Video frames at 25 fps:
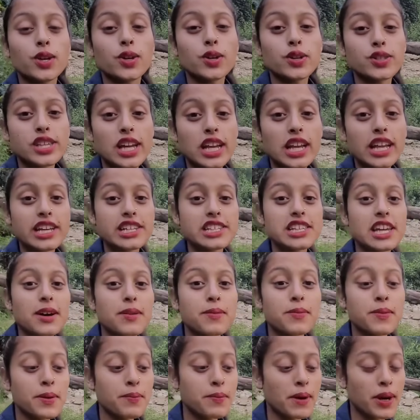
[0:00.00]
तो चलिए जी
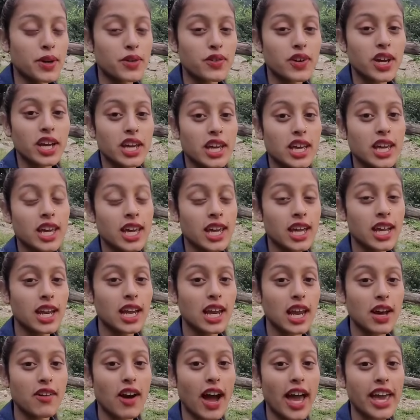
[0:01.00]
अब मंडवे की
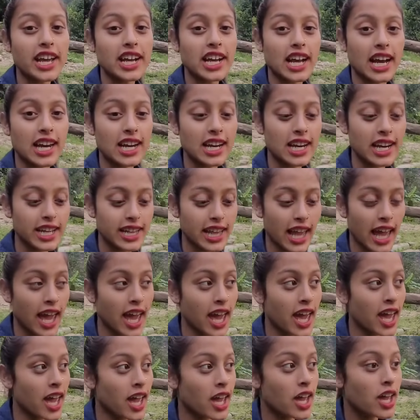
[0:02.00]
लवाई कर लेते
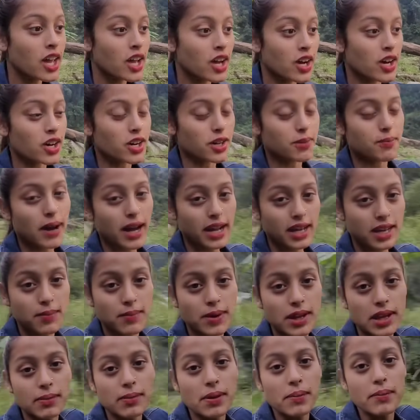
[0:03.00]
हैं और बाकी
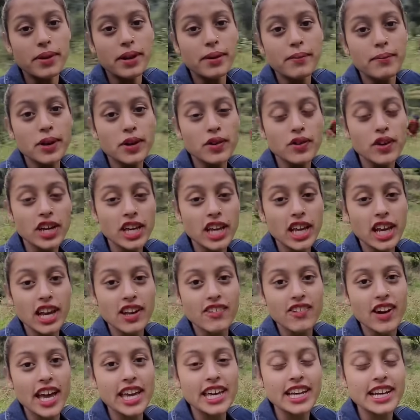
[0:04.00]
मेरी मम्मी मंडवे की
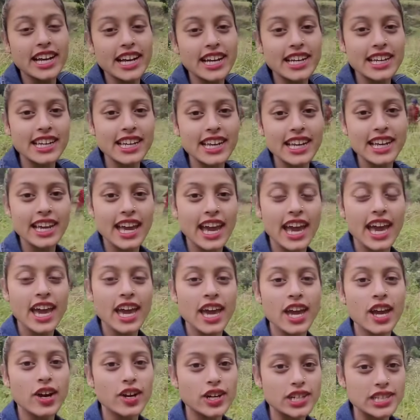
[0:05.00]
लवाई कर ही रही है
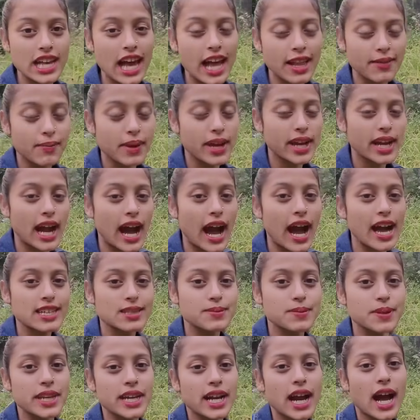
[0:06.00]
और साथ में
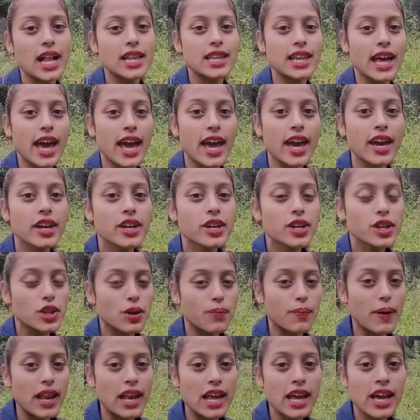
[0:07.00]
घास भी निकालना है
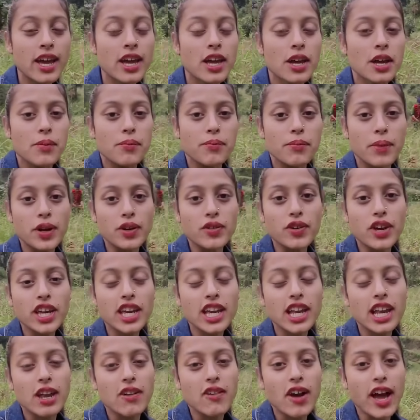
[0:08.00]
तो पहले मंडवे
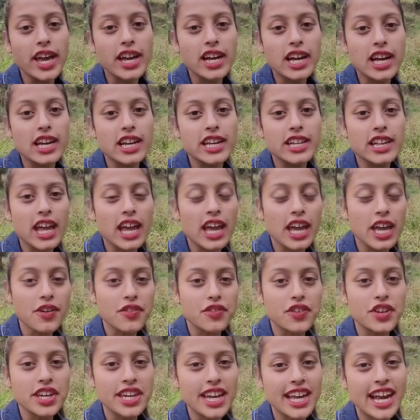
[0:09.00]
की लवाई कर लेते हैं
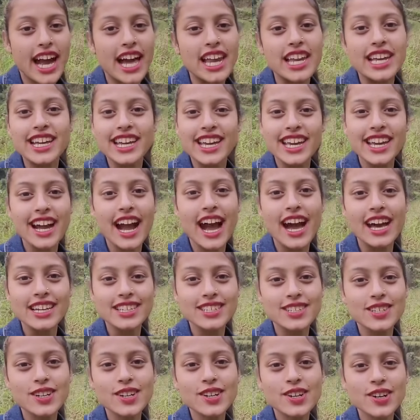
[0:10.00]
फिर निकालेंगे
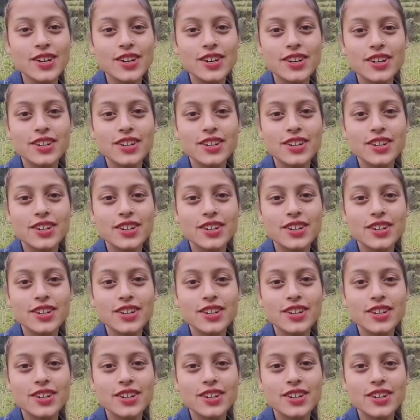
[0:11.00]
घास को